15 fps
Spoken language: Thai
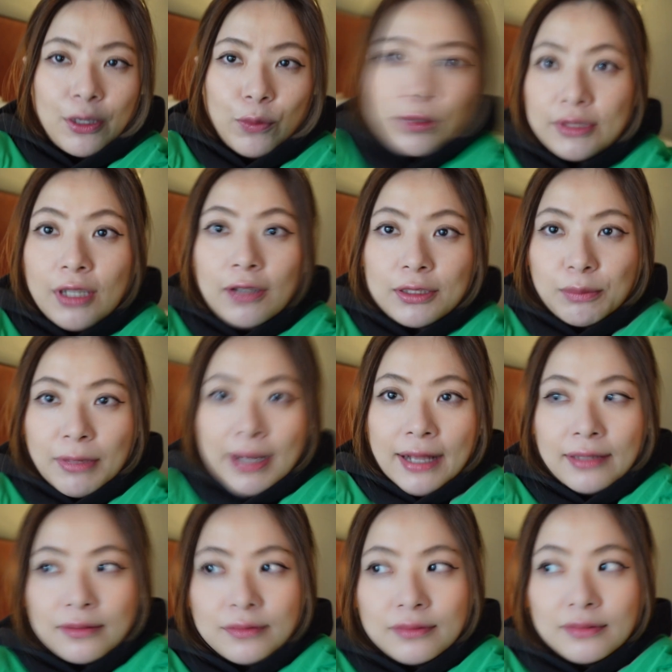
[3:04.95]
ดว่าจะออกจากบ้าน
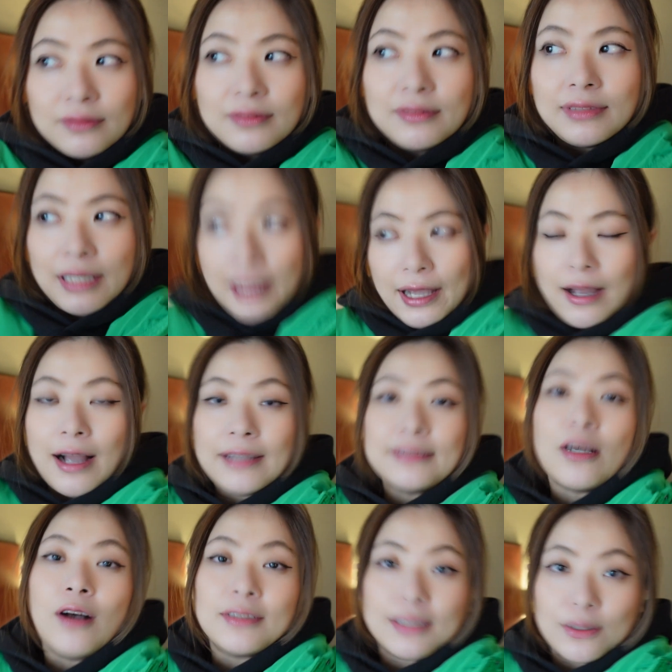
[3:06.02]
เที่ยง
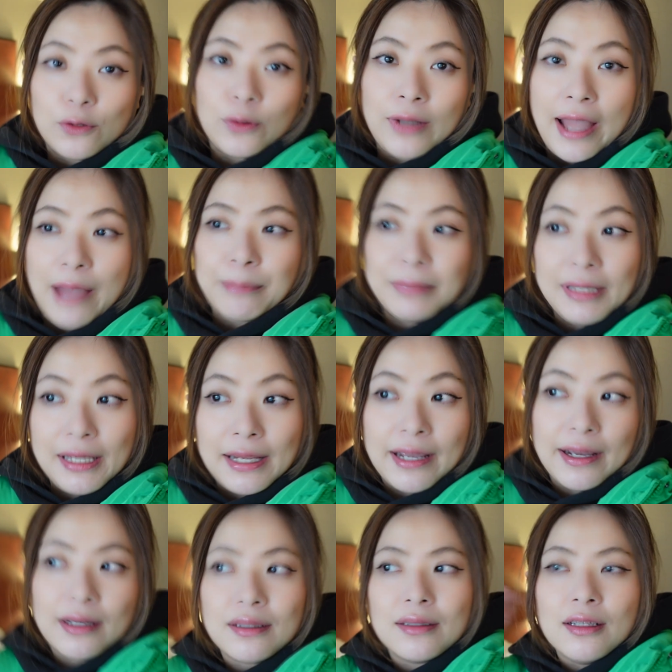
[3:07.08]
ออกจากโรงแรมเที่ย
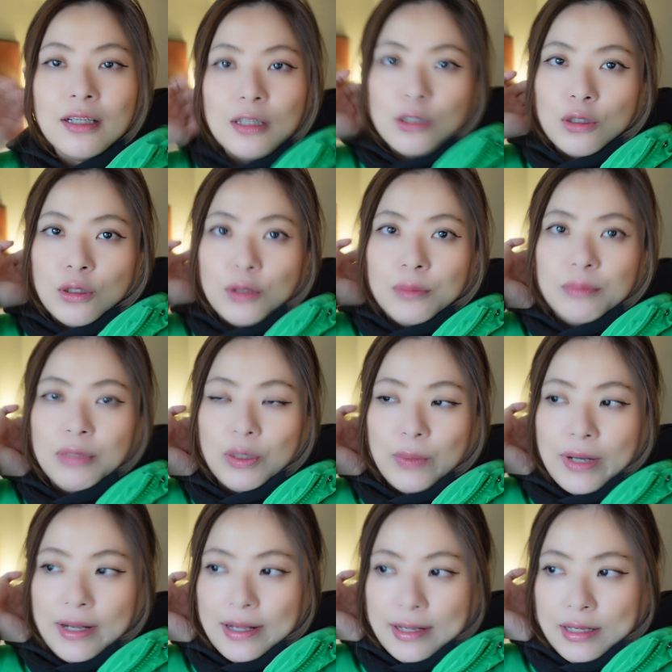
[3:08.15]
งเพราะ
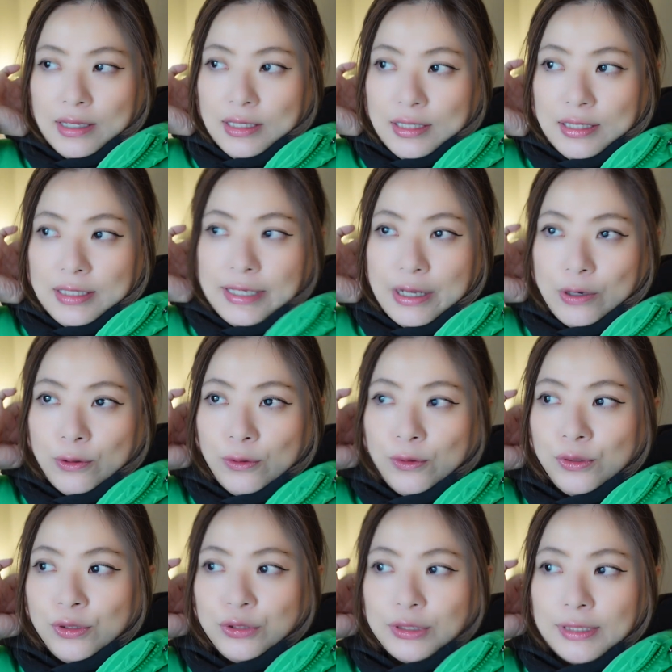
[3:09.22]
ว่าเดี๋ยว
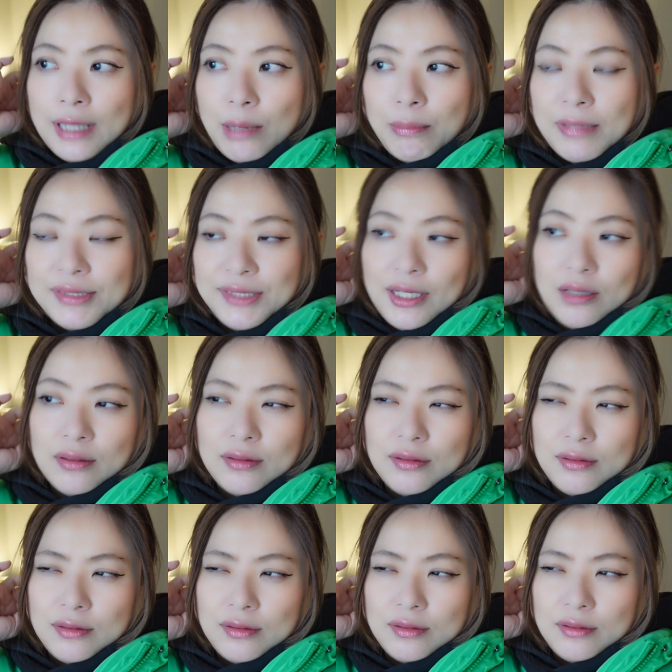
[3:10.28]
จะกลับมาสัก
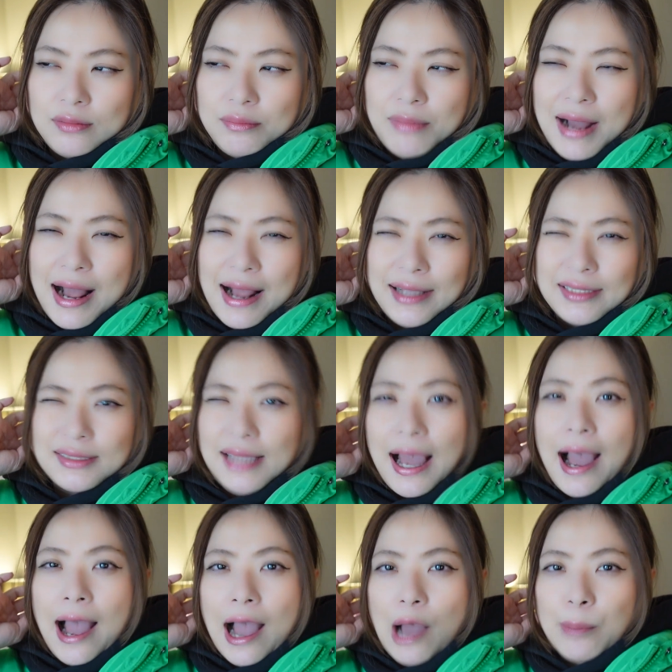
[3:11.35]
บ่าย
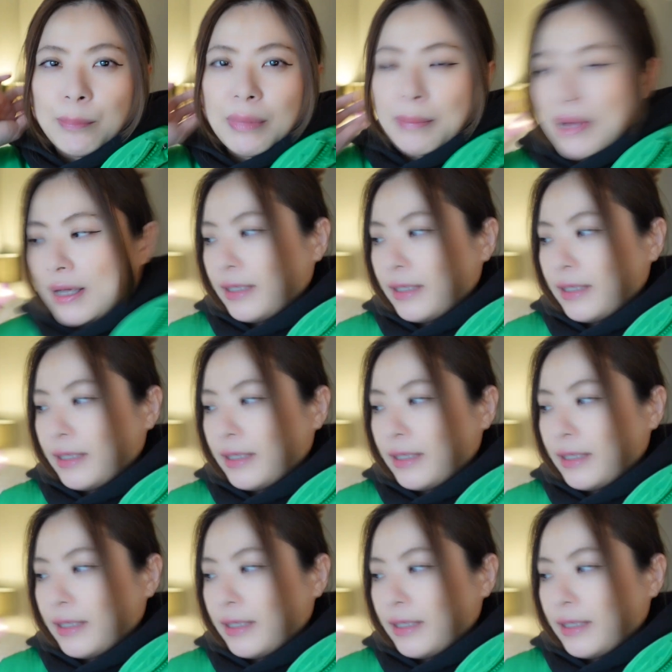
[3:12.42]
สามประมาณ